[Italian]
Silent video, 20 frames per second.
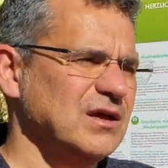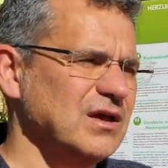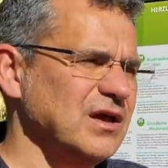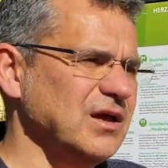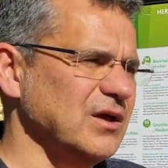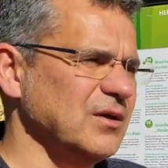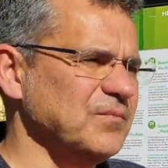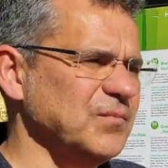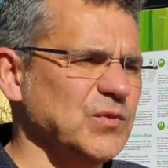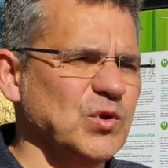
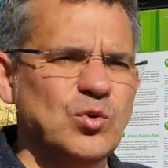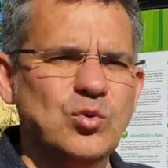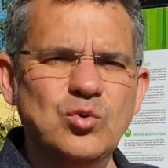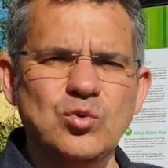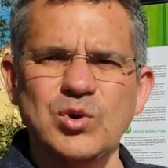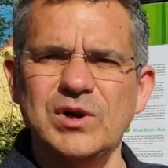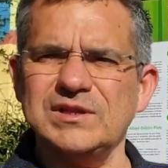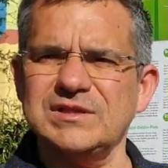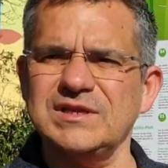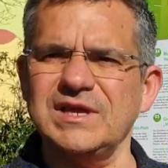eh, un
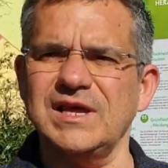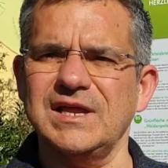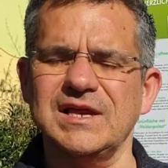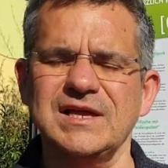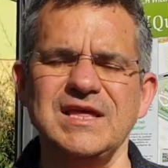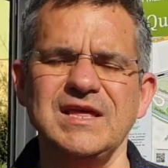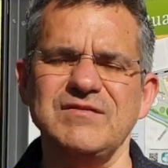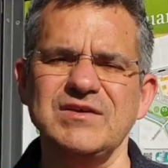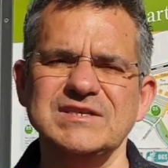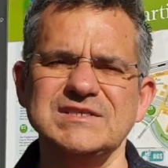
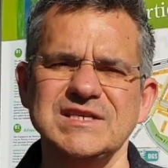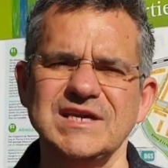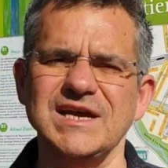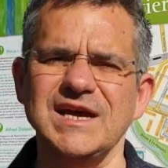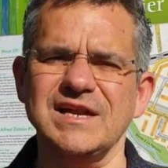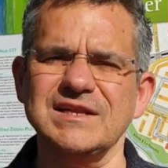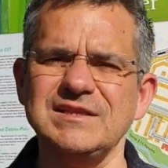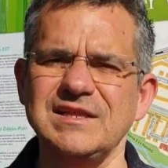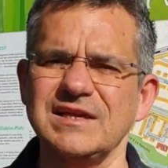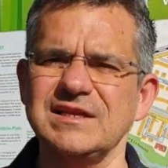quartiere che avesse
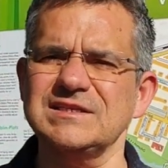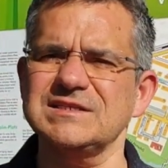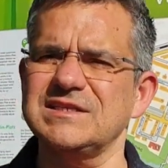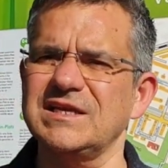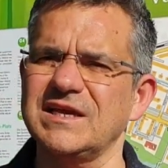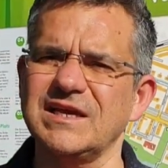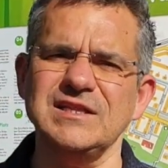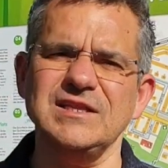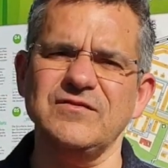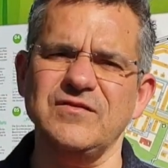
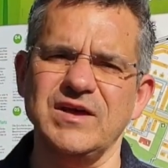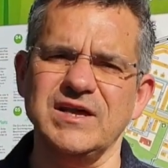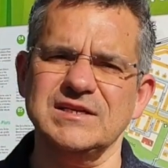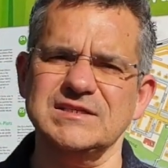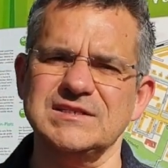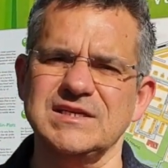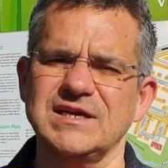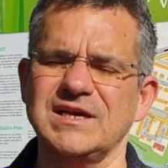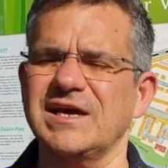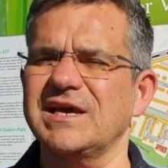caratteristiche
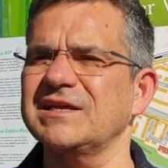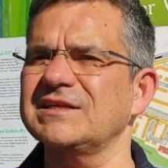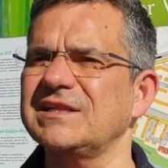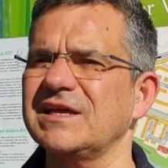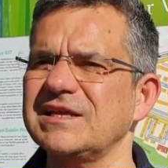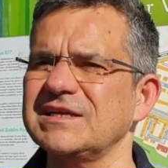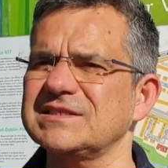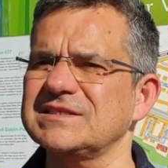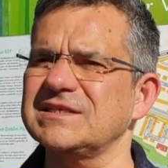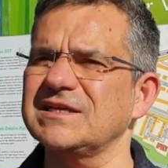diverse,
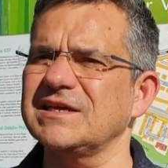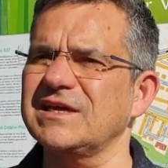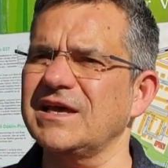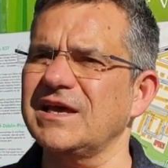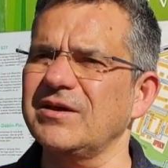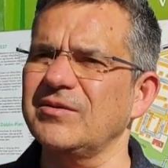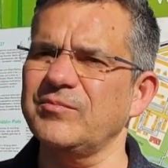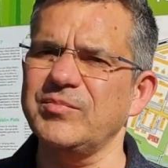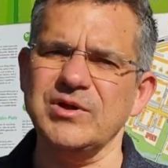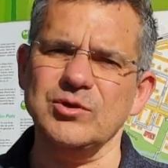caratteristiche
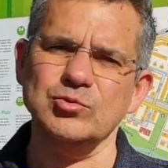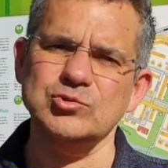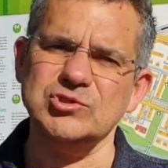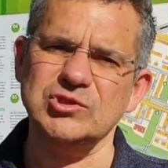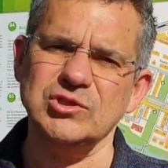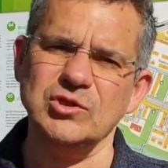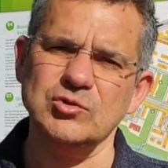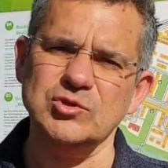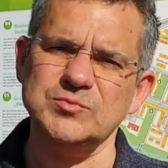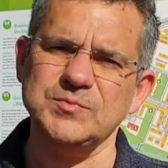per
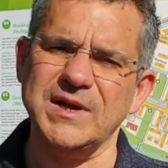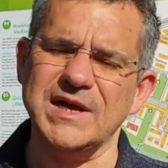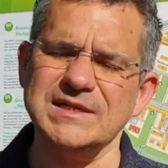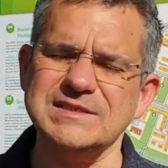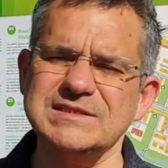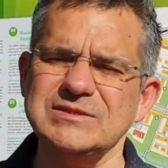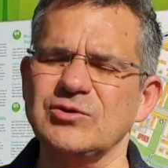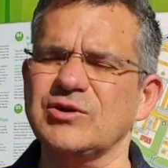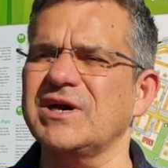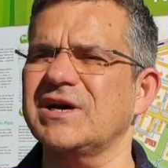uso dello
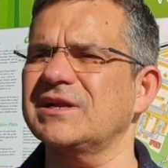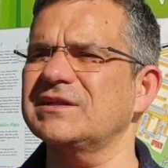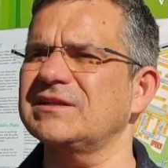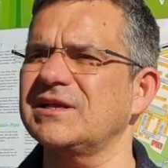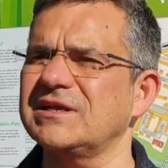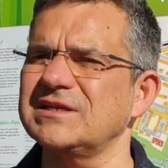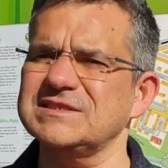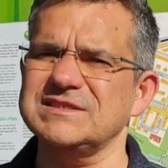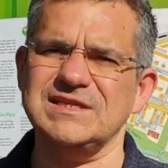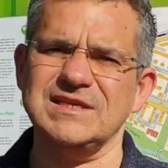spazio,
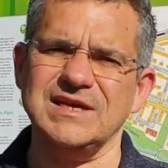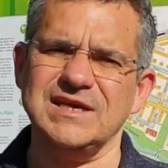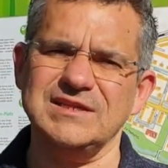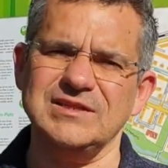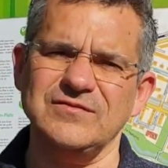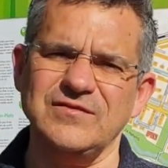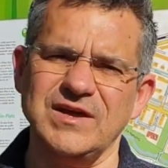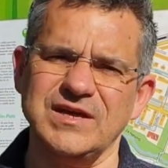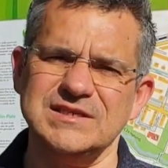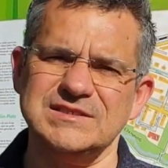caratteristiche
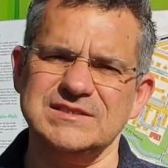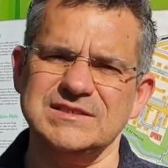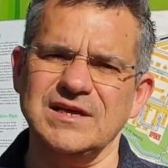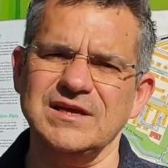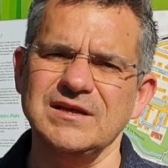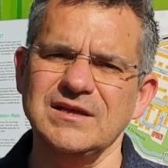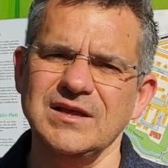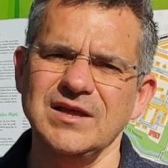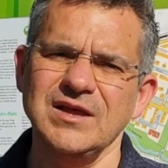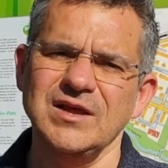
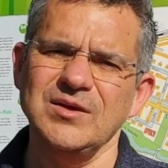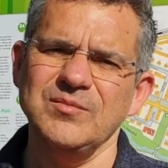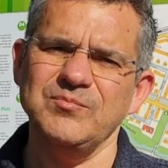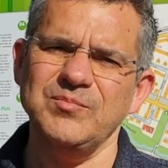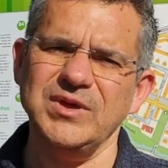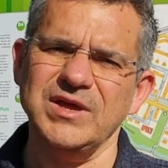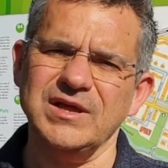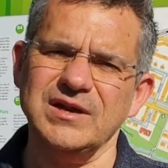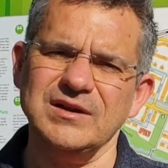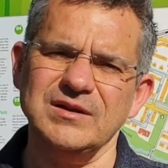diverse
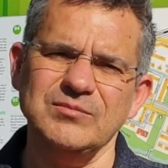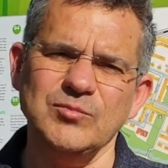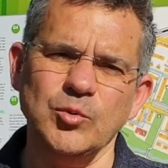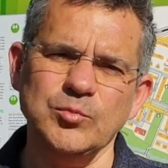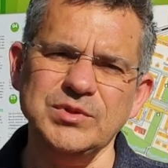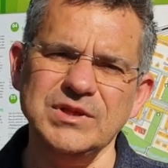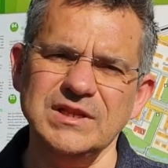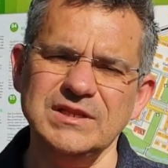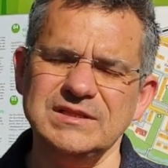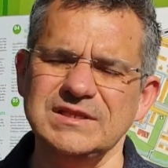per
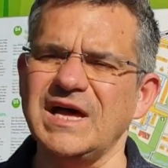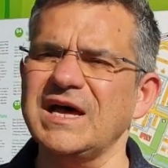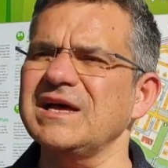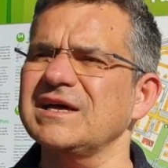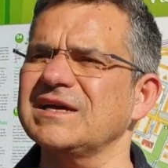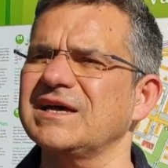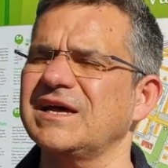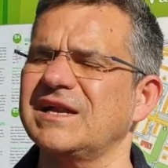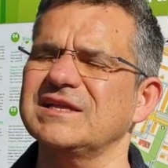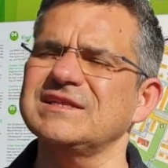mobilità,
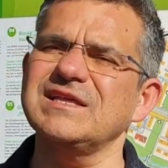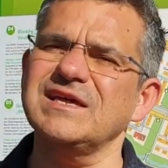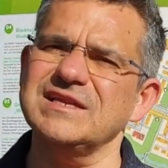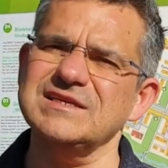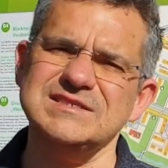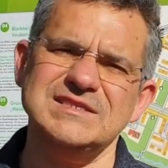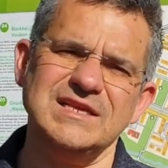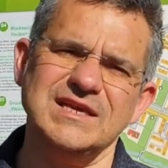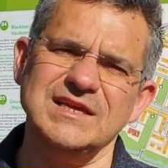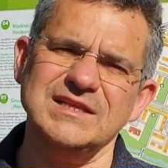
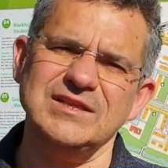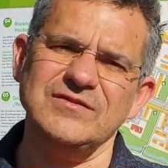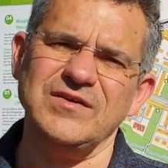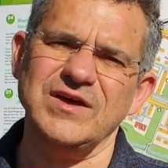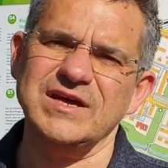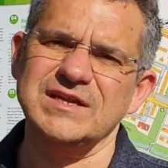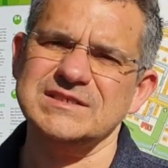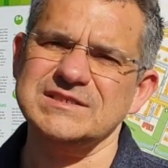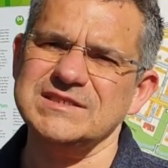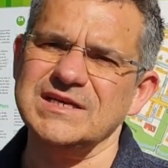caratteristiche
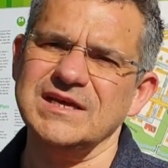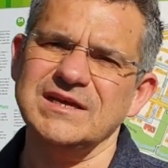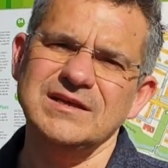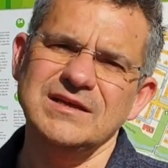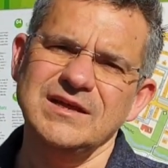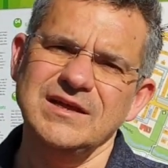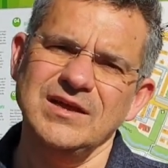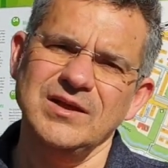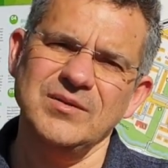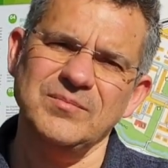diverse
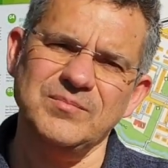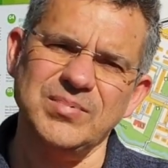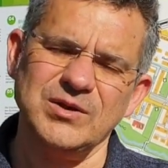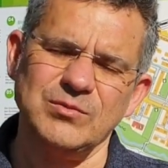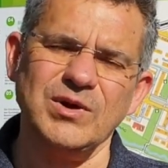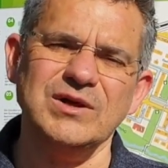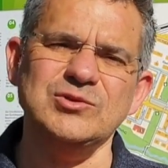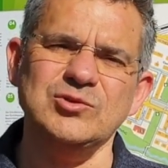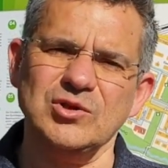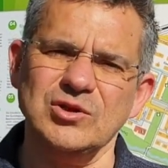per
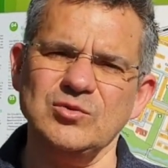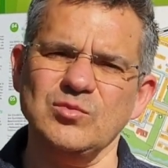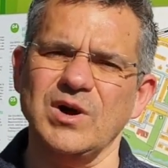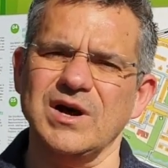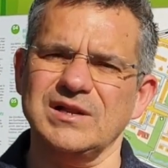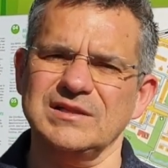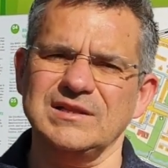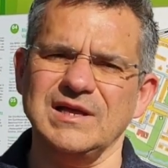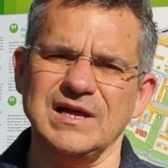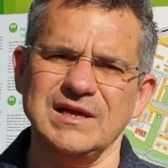quanto
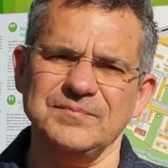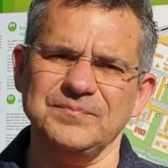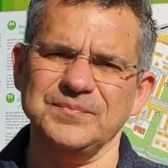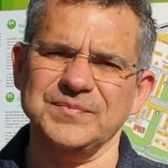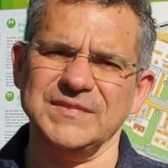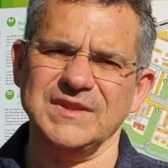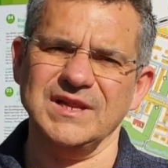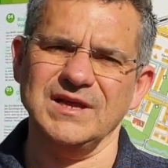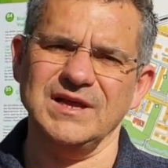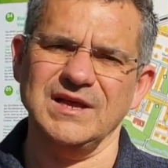riguarda
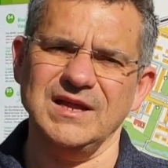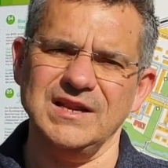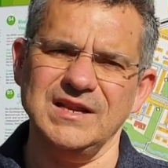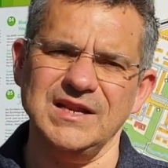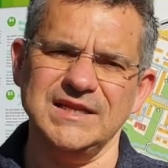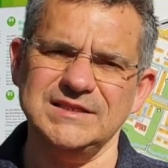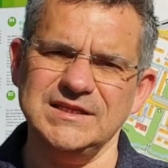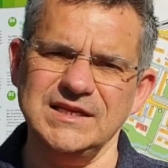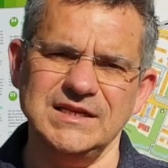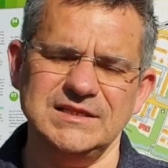
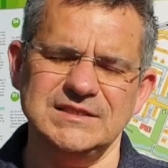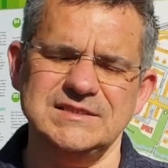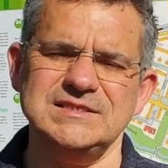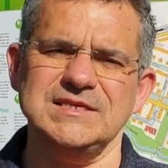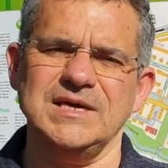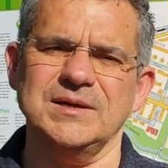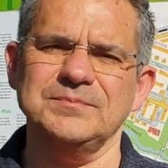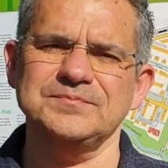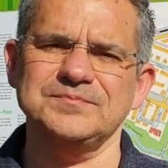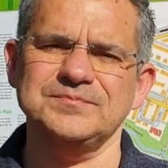
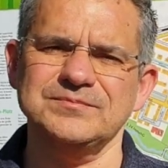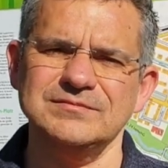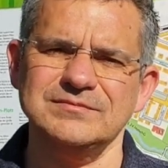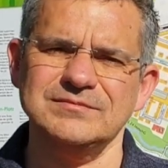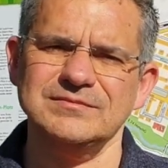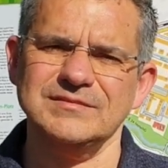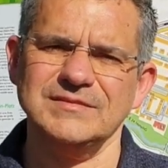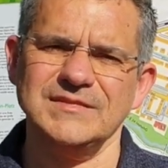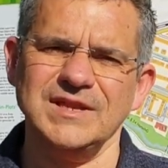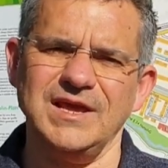l'edilizia
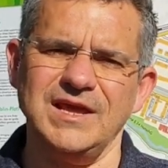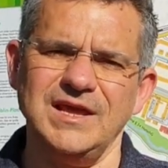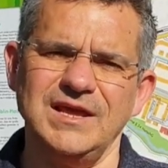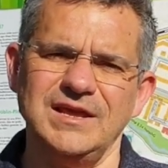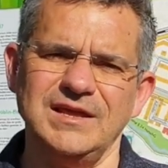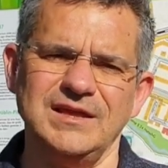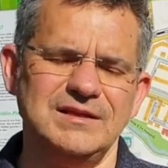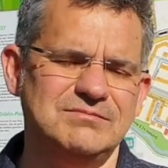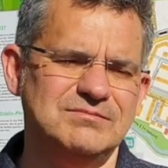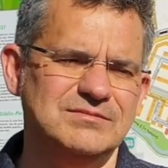
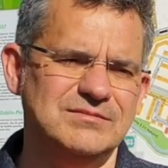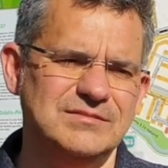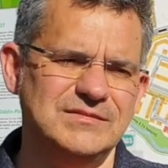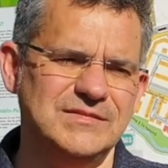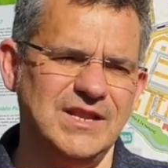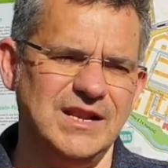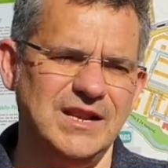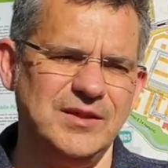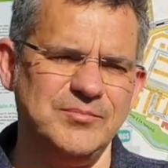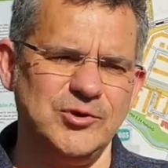e
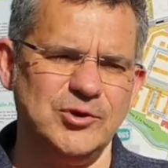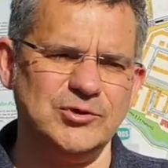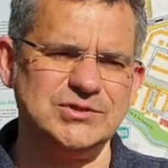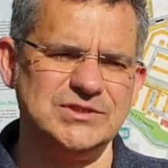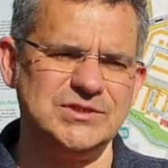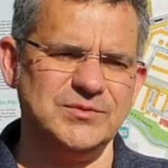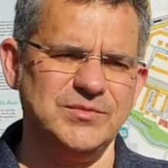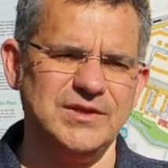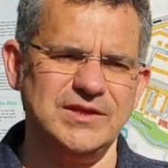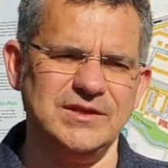nei
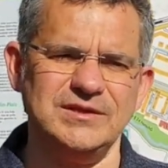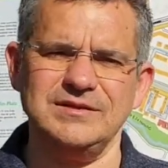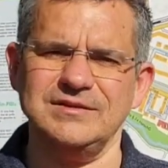prossimi